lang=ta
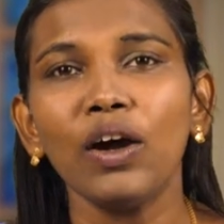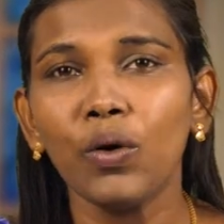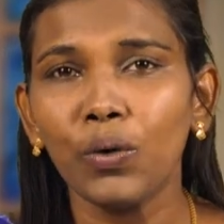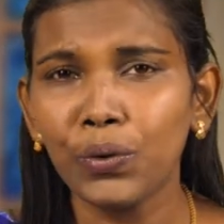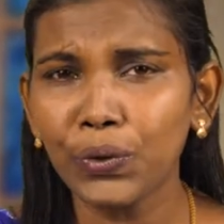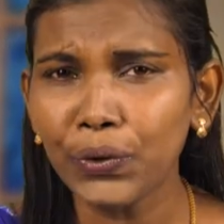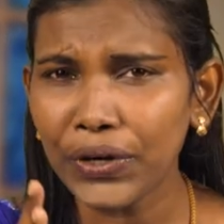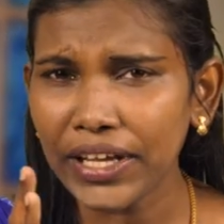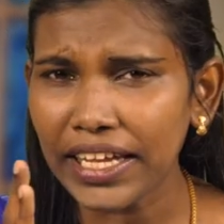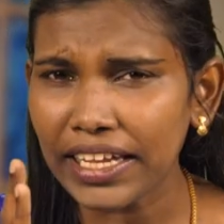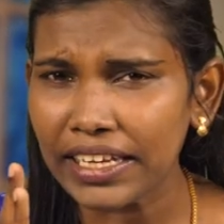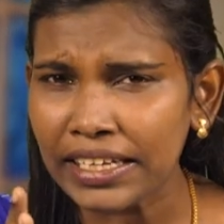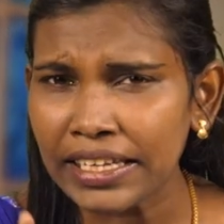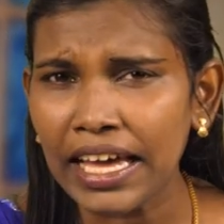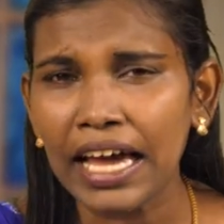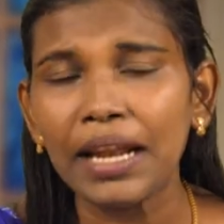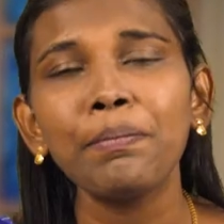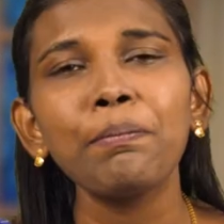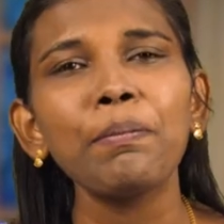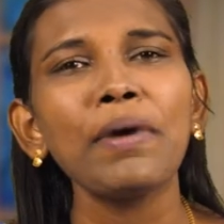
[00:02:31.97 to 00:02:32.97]
உன்னுடைய
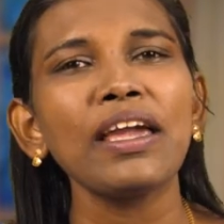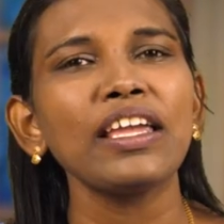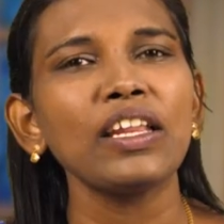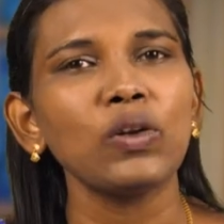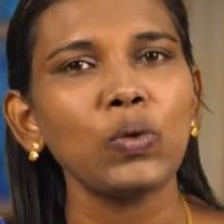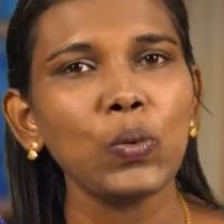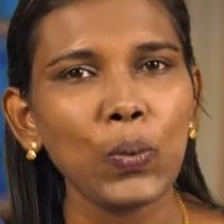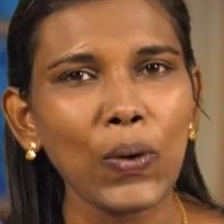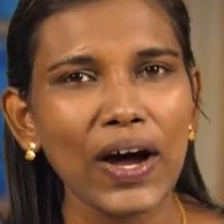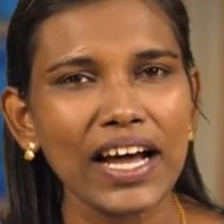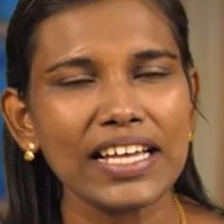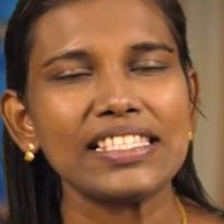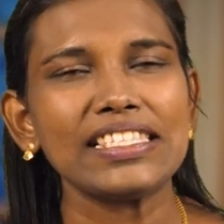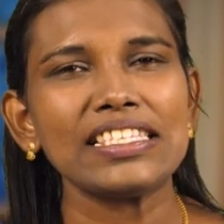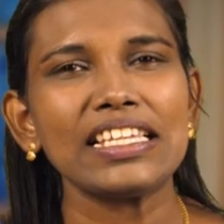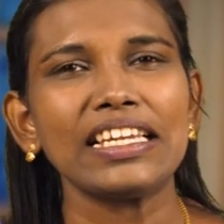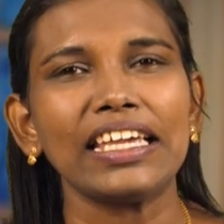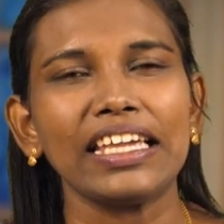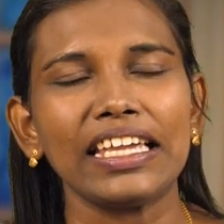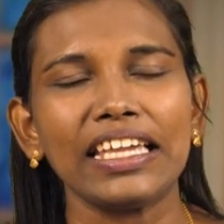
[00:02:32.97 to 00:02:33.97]
நன்மையின்
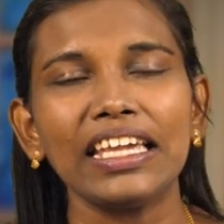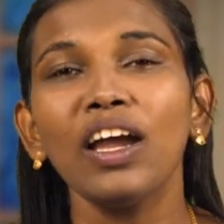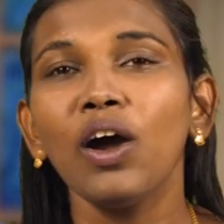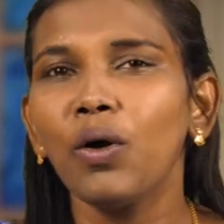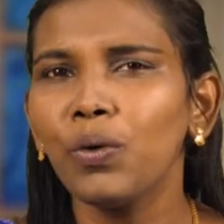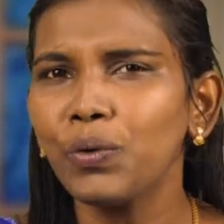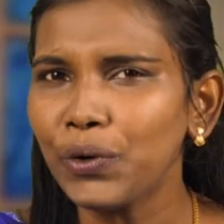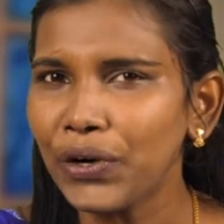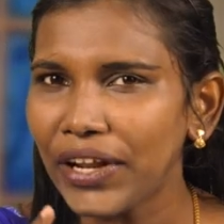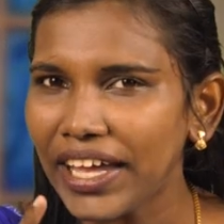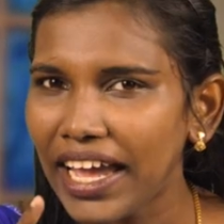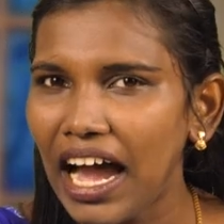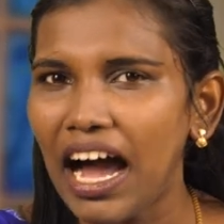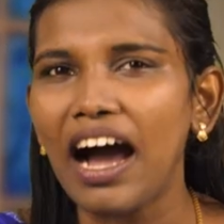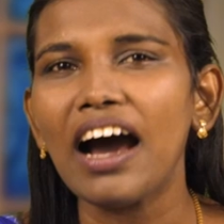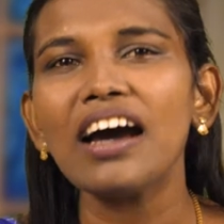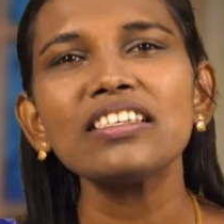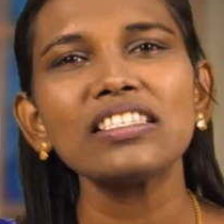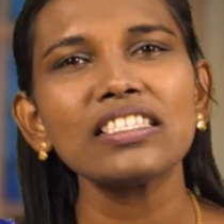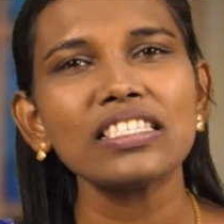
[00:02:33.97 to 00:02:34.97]
வாசலை உன்னுடைய
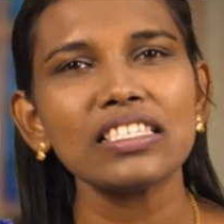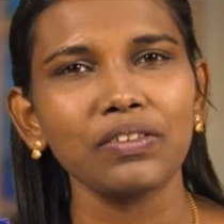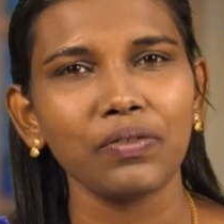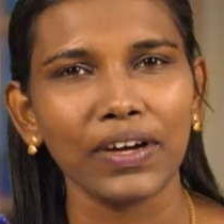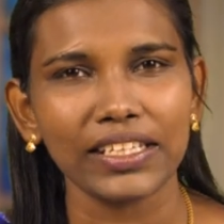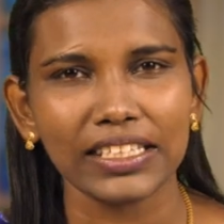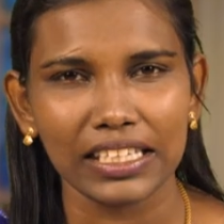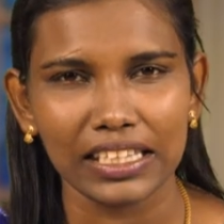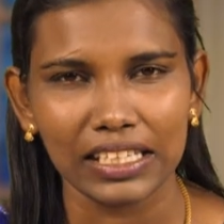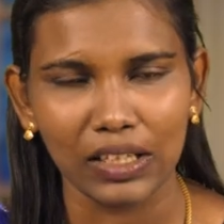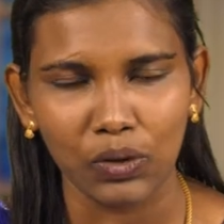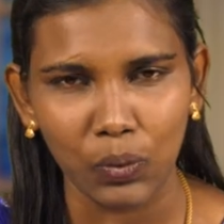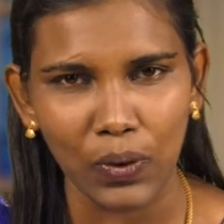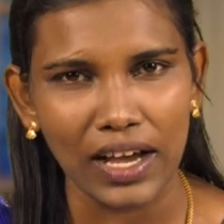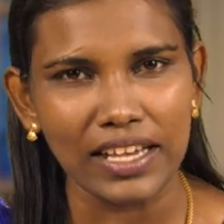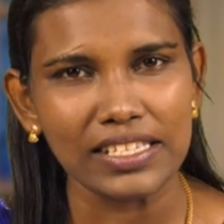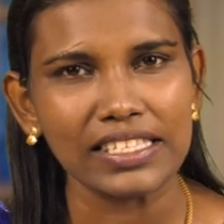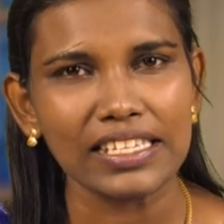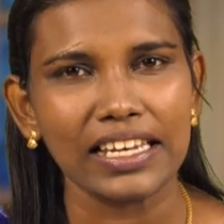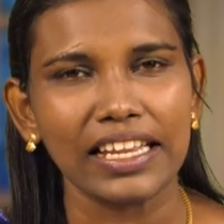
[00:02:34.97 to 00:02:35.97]
ஆசிர்வாதத்தின்
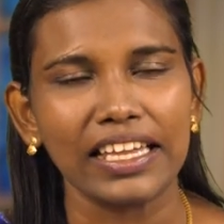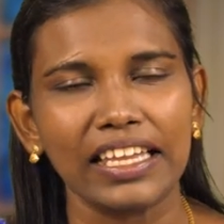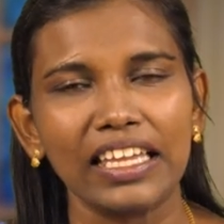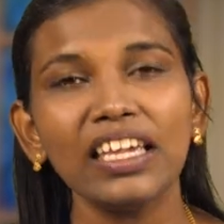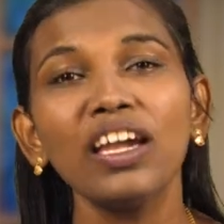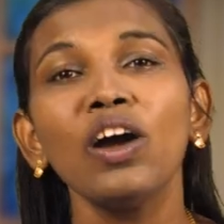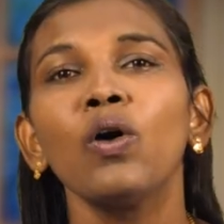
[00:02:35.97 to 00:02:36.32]
வாசலை